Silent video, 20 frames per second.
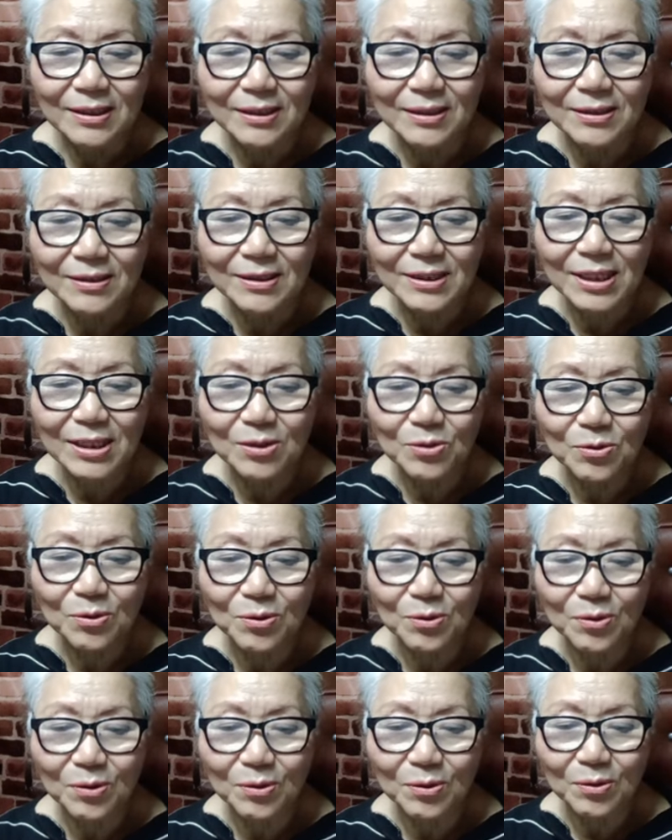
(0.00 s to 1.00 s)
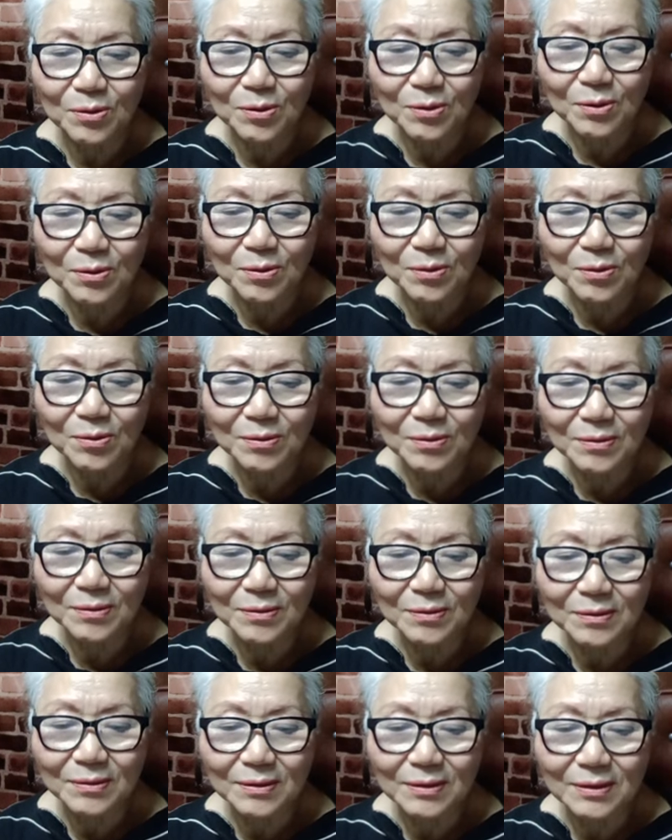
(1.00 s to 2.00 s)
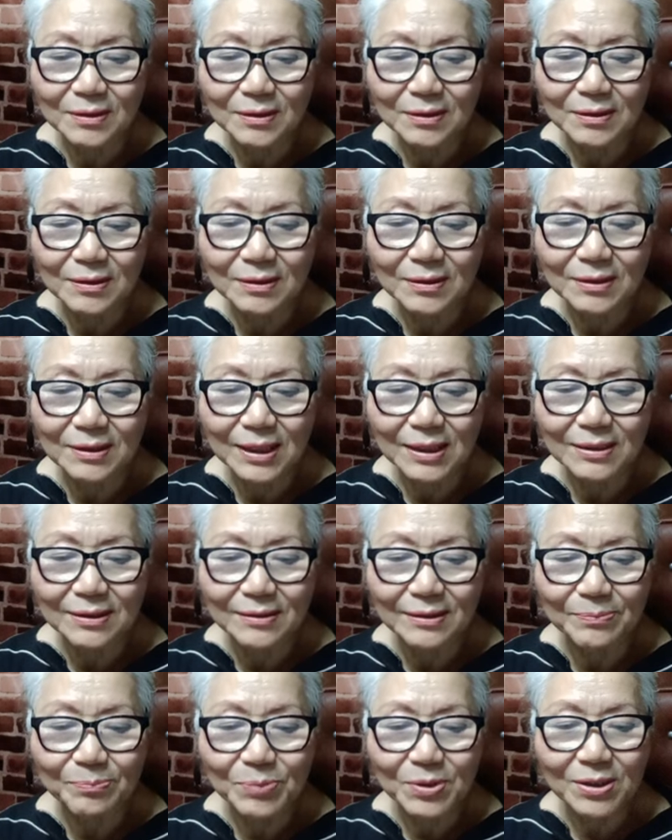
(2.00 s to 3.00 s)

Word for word: 어, 최고라는